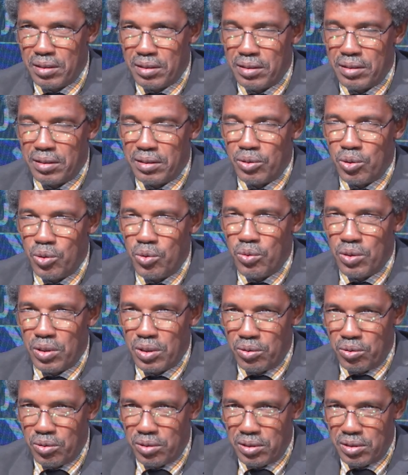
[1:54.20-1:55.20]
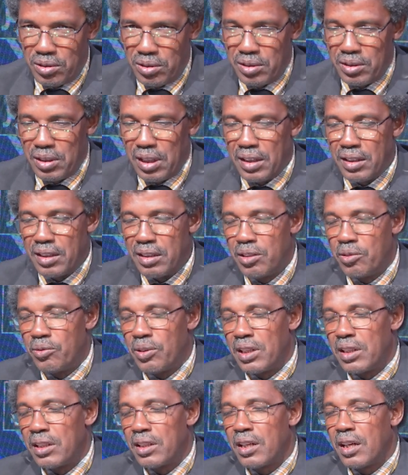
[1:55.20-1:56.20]
آه، هو يعني
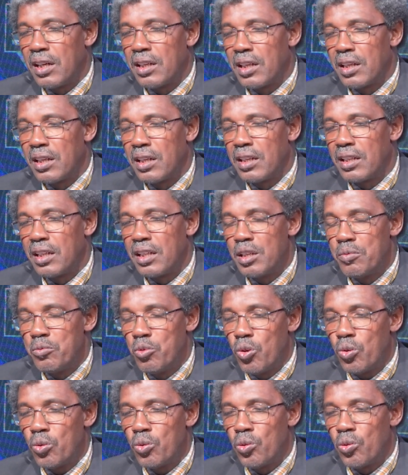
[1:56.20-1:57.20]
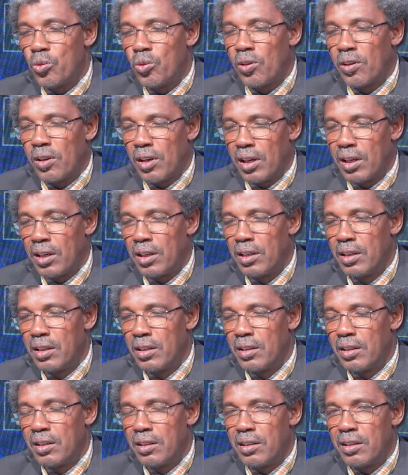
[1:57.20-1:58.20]
وإن كانت لديهم حقوق أخرى
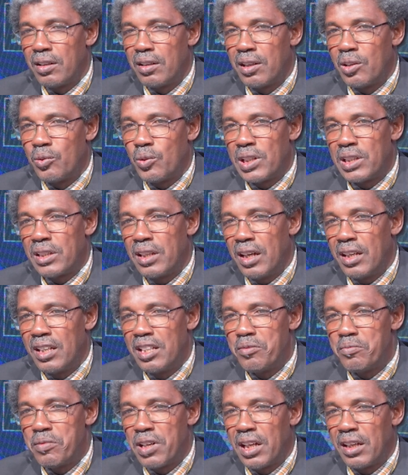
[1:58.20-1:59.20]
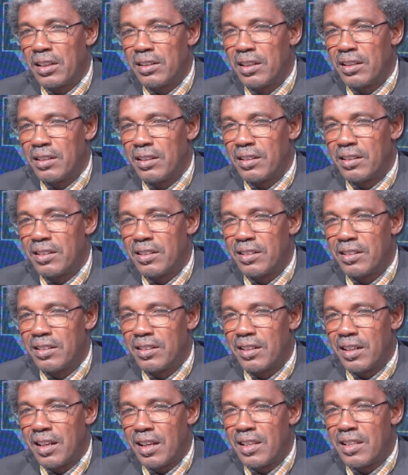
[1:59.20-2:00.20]
آه، والتعليم أيضا
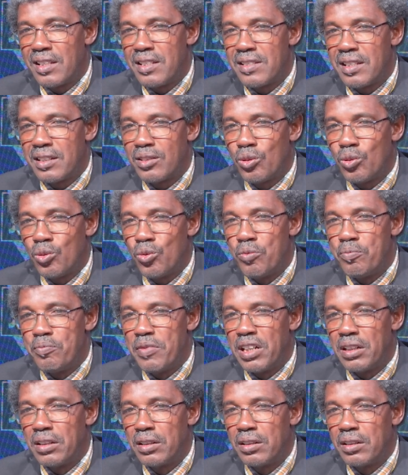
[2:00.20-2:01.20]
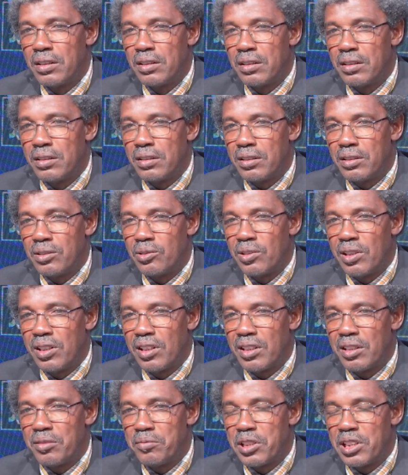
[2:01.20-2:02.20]
ركيزة الأمة
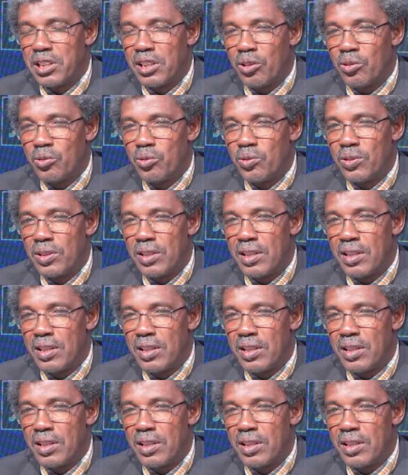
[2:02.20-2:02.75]
هناك من يقول